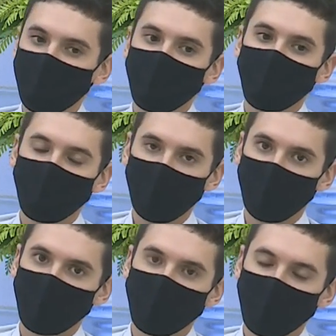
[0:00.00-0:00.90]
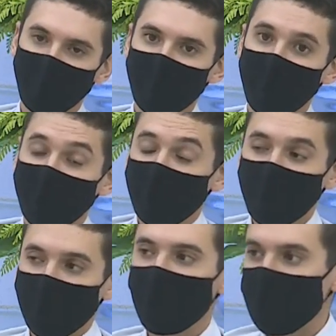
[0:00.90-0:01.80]
que a gente tinha antes.
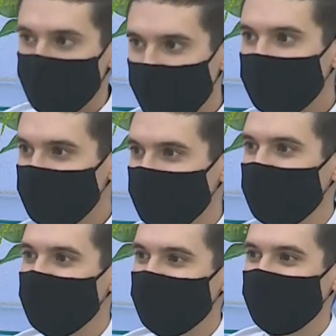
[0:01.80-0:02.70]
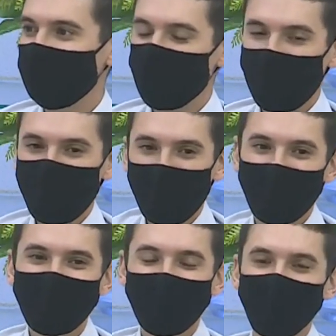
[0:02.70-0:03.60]
Então eu espero, né, a minha
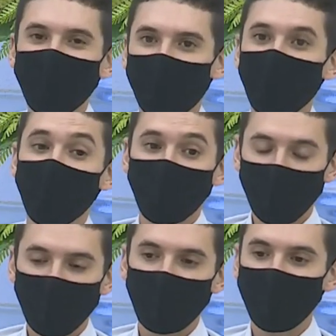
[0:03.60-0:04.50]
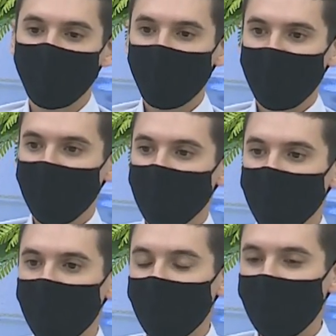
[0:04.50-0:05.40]
esperança é de que realmente melhore,
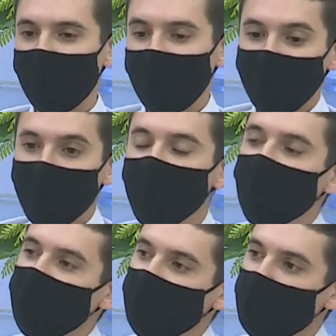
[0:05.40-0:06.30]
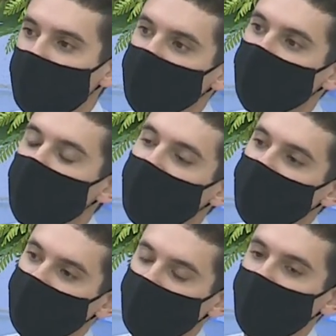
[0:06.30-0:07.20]
uh, até porque não é só
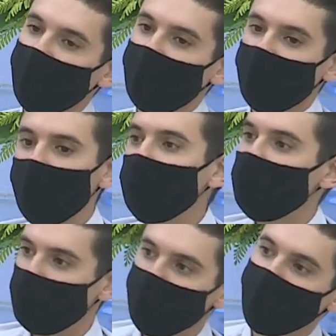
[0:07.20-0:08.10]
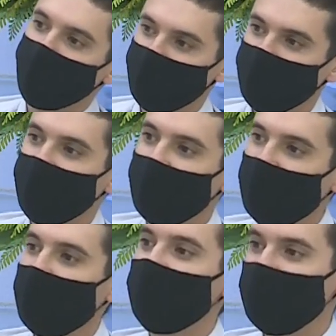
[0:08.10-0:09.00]
mais agora o conteúdo,
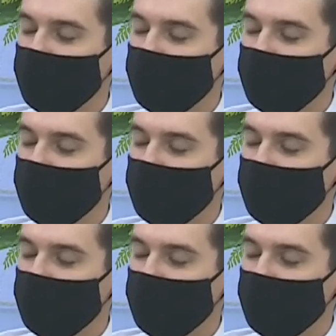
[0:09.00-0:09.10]
né, é a